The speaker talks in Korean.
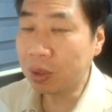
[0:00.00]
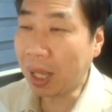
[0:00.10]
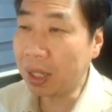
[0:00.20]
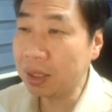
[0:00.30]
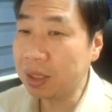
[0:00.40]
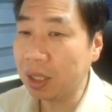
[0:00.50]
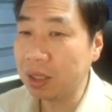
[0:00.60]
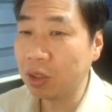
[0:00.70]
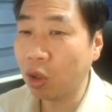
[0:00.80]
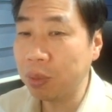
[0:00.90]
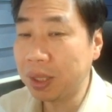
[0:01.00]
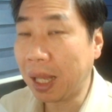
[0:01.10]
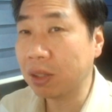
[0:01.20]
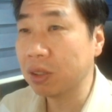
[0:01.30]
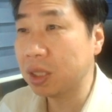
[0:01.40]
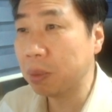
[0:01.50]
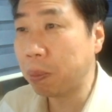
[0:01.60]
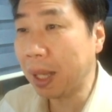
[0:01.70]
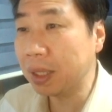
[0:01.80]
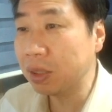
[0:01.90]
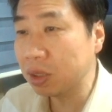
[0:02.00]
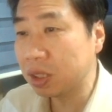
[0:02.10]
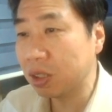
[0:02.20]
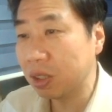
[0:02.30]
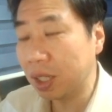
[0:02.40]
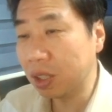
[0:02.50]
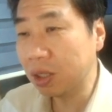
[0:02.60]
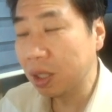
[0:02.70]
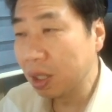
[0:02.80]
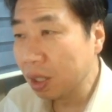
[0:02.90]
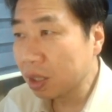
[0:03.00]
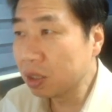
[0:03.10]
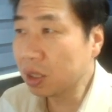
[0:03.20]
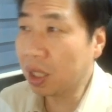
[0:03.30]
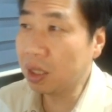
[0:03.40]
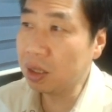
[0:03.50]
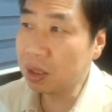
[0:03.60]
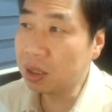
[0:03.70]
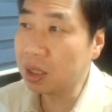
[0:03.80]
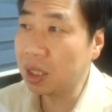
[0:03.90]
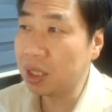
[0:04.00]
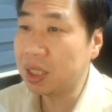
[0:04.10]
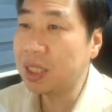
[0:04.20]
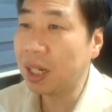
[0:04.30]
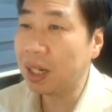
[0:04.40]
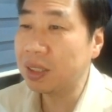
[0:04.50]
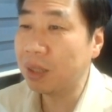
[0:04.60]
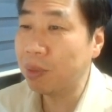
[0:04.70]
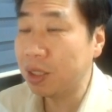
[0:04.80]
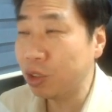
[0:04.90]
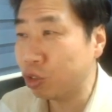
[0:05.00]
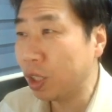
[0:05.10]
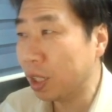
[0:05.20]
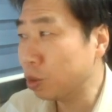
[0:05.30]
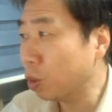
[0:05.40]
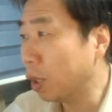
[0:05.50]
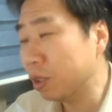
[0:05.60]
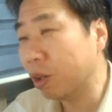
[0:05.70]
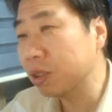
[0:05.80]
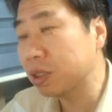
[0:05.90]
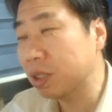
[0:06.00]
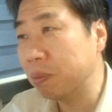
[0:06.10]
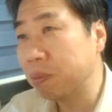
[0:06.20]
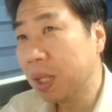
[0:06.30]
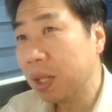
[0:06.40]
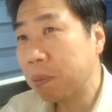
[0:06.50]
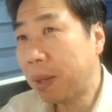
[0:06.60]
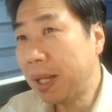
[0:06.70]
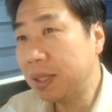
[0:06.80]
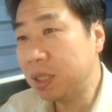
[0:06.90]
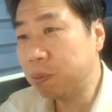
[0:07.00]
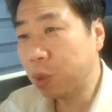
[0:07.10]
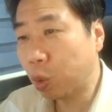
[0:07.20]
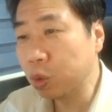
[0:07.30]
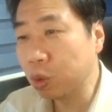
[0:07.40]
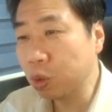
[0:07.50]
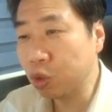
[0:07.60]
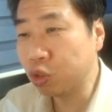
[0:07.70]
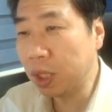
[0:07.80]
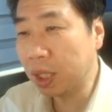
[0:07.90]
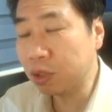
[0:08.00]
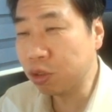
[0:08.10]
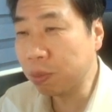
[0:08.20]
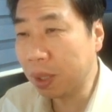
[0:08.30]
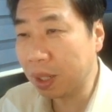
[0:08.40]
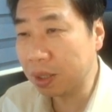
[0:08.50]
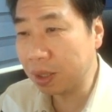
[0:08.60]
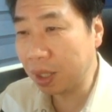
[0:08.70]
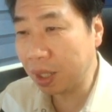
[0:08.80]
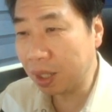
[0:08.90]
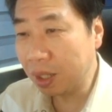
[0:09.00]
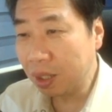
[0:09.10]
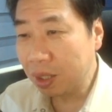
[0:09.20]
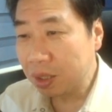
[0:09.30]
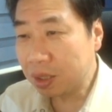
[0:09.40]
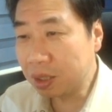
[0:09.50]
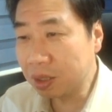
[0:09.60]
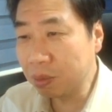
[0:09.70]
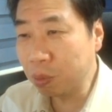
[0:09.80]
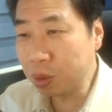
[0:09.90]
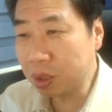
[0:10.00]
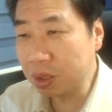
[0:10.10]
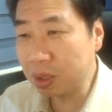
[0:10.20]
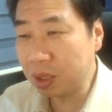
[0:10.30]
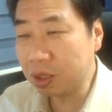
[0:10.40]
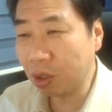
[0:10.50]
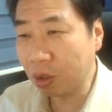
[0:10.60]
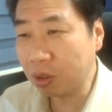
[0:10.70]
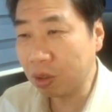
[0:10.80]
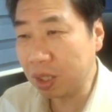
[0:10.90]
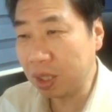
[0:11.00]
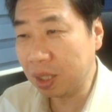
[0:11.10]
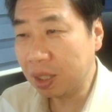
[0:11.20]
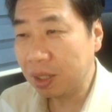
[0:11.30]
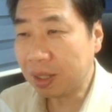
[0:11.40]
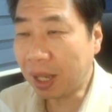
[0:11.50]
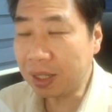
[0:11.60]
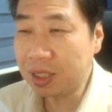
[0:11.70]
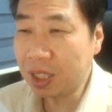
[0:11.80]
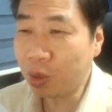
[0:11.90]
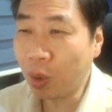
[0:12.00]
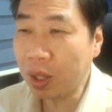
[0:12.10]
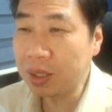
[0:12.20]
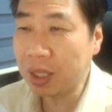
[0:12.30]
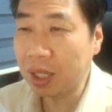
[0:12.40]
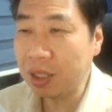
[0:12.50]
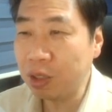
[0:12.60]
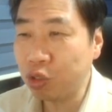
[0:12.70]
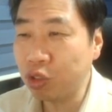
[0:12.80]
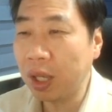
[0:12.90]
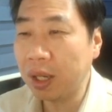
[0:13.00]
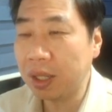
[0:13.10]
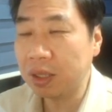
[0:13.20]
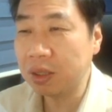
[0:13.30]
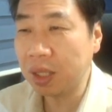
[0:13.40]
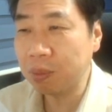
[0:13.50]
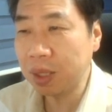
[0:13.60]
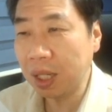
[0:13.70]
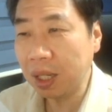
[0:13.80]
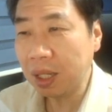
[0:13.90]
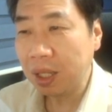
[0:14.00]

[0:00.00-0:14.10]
당시에는 덤이 5집 반이던 시절이에요. 그러니까는 흑이 시작하자마자 유리하죠. 한 0.8집 그 정도 유리하게 출발하는데 지금 보시는 이 정석이 당시에 굉장히 유행하던 때입니다.